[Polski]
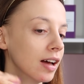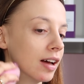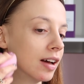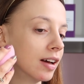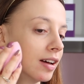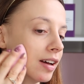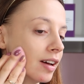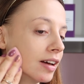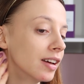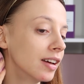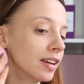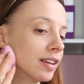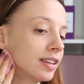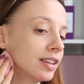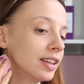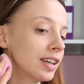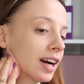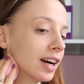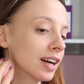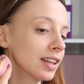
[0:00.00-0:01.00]
E,
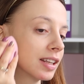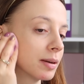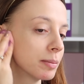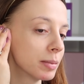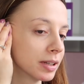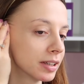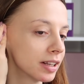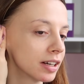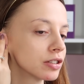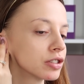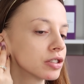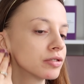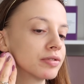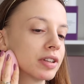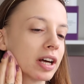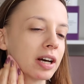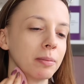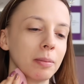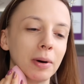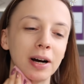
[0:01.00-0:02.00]
ja nie będę aż
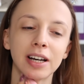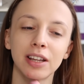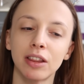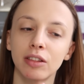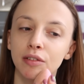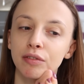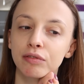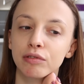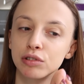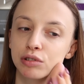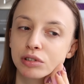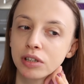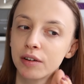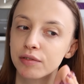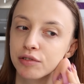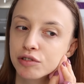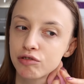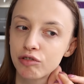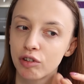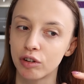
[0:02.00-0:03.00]
tak bardzo wchodziła
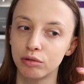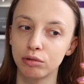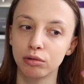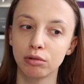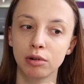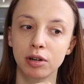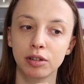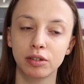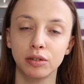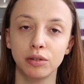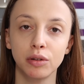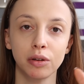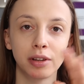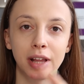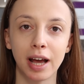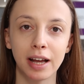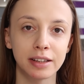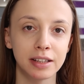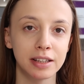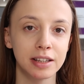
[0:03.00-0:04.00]
w szczegóły co do
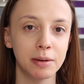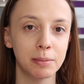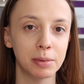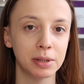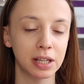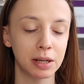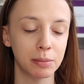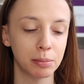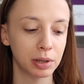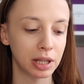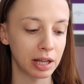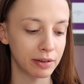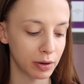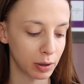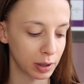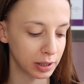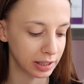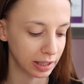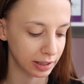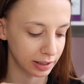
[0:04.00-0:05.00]
dat, nie będę jej
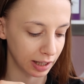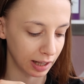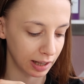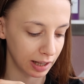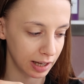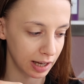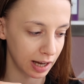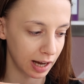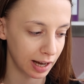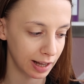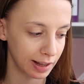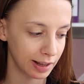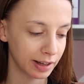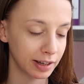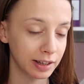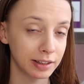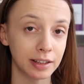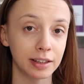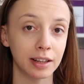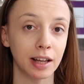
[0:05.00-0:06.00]
podawała i tak dalej, ale
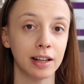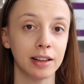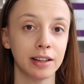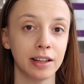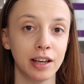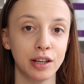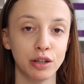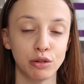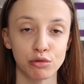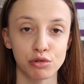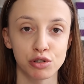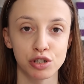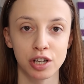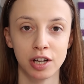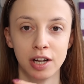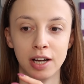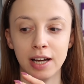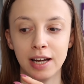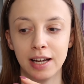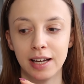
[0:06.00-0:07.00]
generalnie już
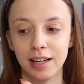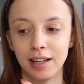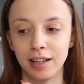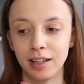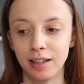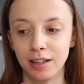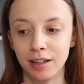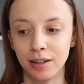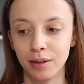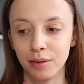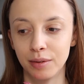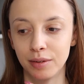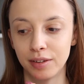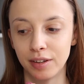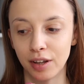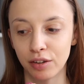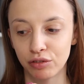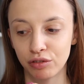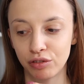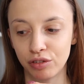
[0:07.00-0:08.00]
e,
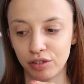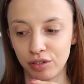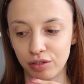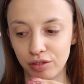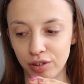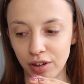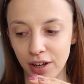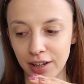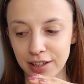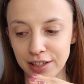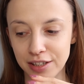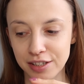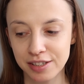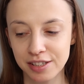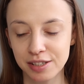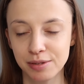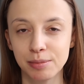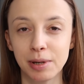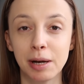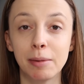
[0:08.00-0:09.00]

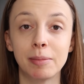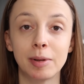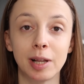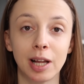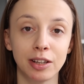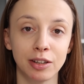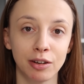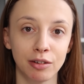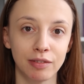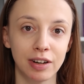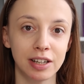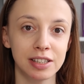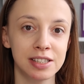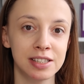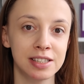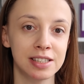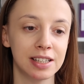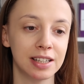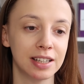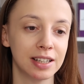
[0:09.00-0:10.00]
zaczęliśmy planować
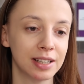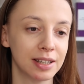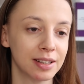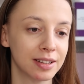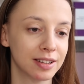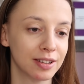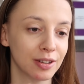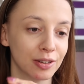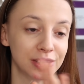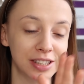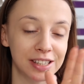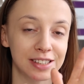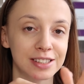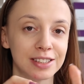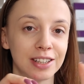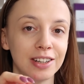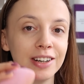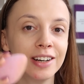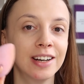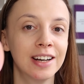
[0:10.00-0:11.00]
co
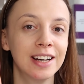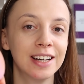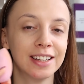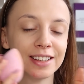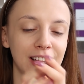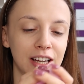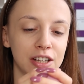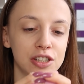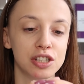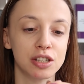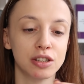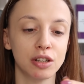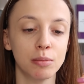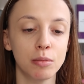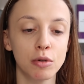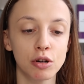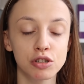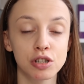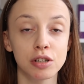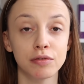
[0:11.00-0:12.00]
nieco. Także no
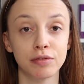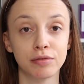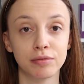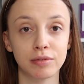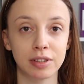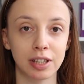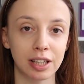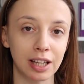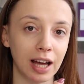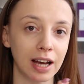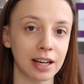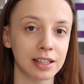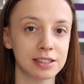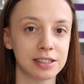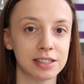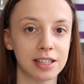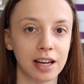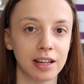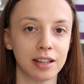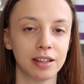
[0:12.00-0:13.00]
może w
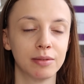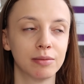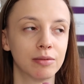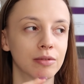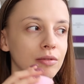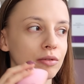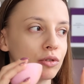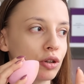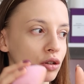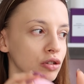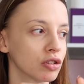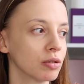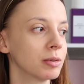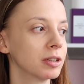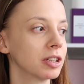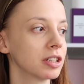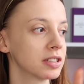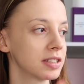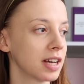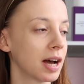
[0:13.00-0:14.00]
trakcie mm, to, co
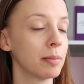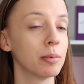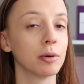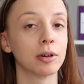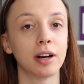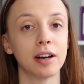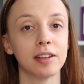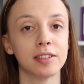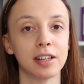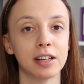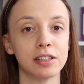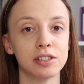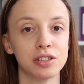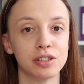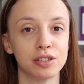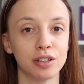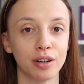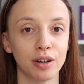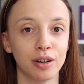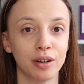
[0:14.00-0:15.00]
będę chciała pokazać,
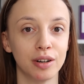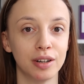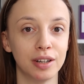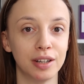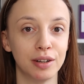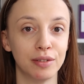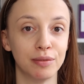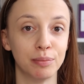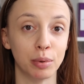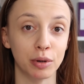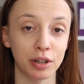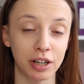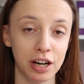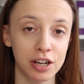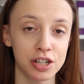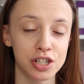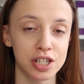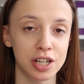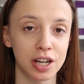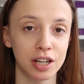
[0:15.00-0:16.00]
to
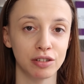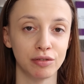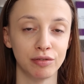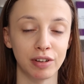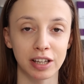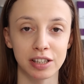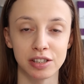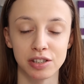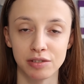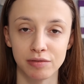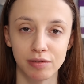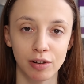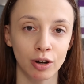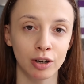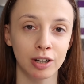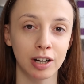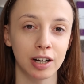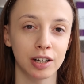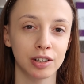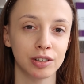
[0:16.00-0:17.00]
pokażę w jakichś
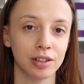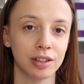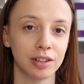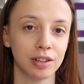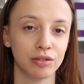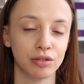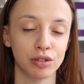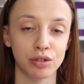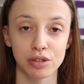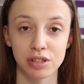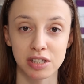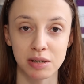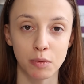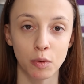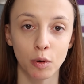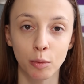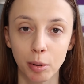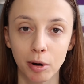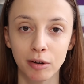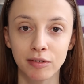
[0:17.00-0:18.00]
vlogach, czy coś tam
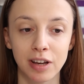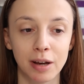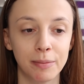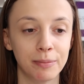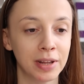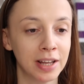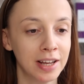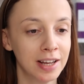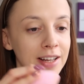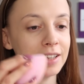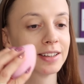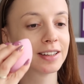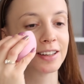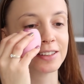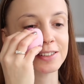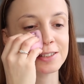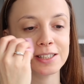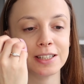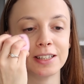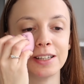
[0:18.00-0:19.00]
opowiem.
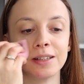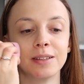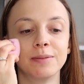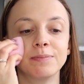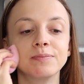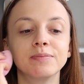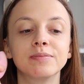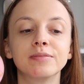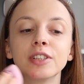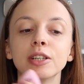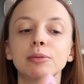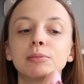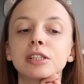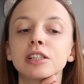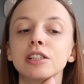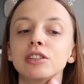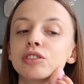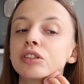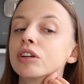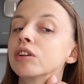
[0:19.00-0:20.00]
Także mm, no
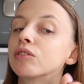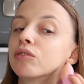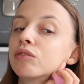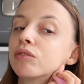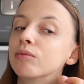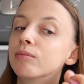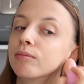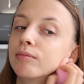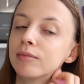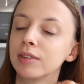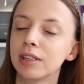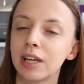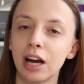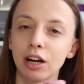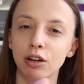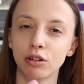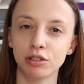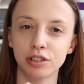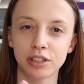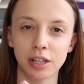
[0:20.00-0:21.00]
myślę, że
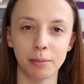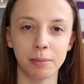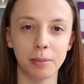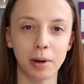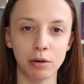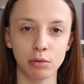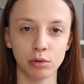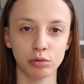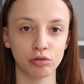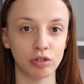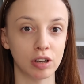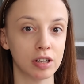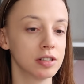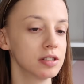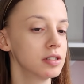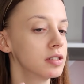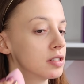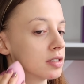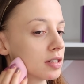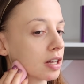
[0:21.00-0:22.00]
jakąś tam małą
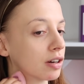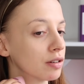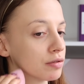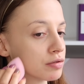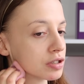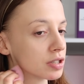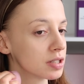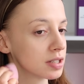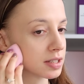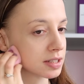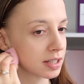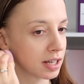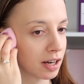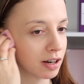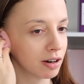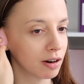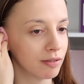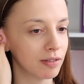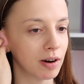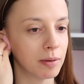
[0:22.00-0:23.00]
część tego
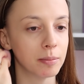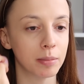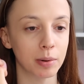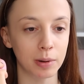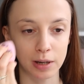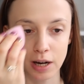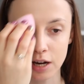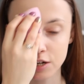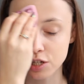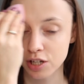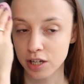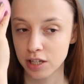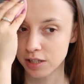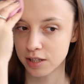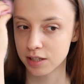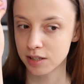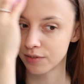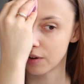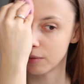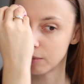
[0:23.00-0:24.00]
wszystkiego Wam pokażę
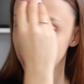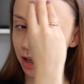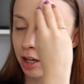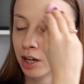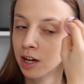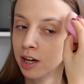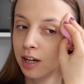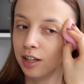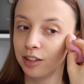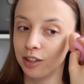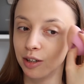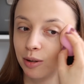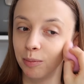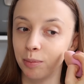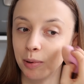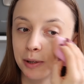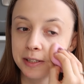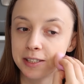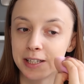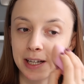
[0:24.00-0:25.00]
i się z Wami
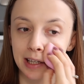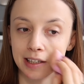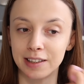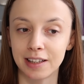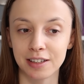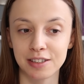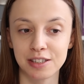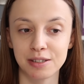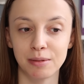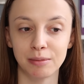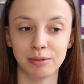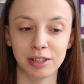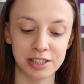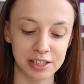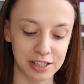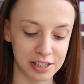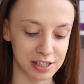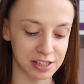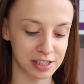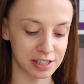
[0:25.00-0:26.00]
nią podzielę, także mam
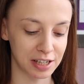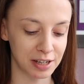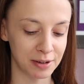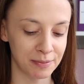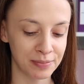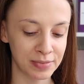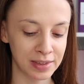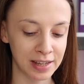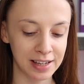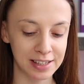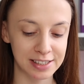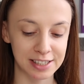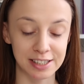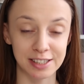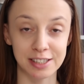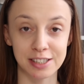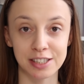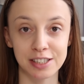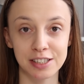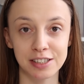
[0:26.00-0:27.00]
nadzieję, że
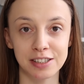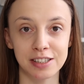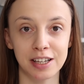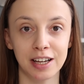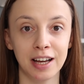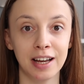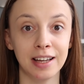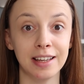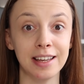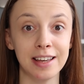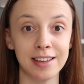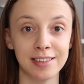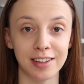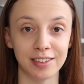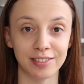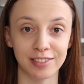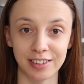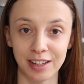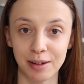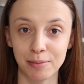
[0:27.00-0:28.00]
się cieszycie i
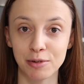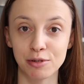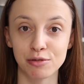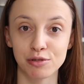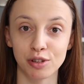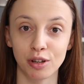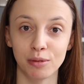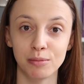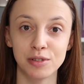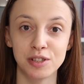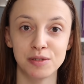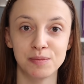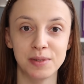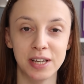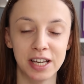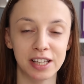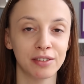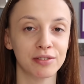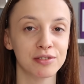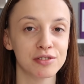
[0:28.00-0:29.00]
zaczynamy już robić
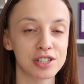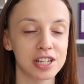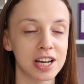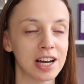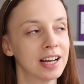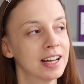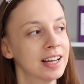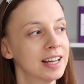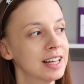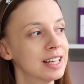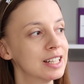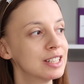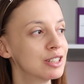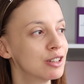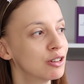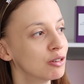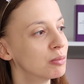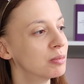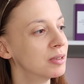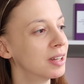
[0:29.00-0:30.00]
pierwsze
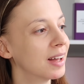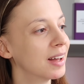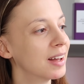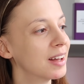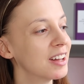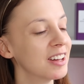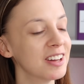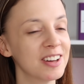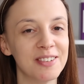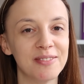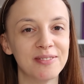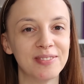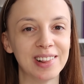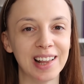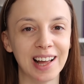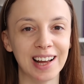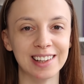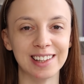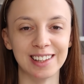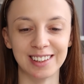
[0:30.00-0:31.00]
ślubne e,
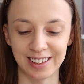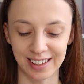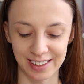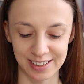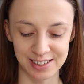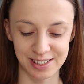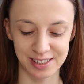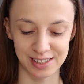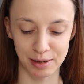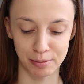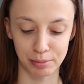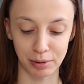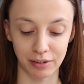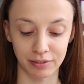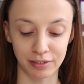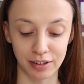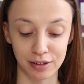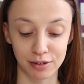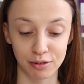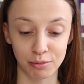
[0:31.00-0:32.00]
plany, także
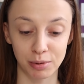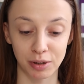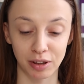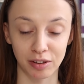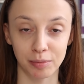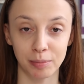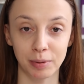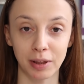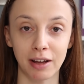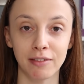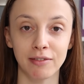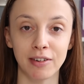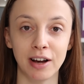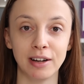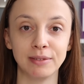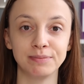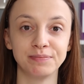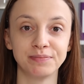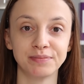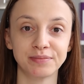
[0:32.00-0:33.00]
naprawdę super
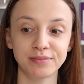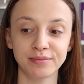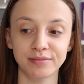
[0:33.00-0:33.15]
sprawa.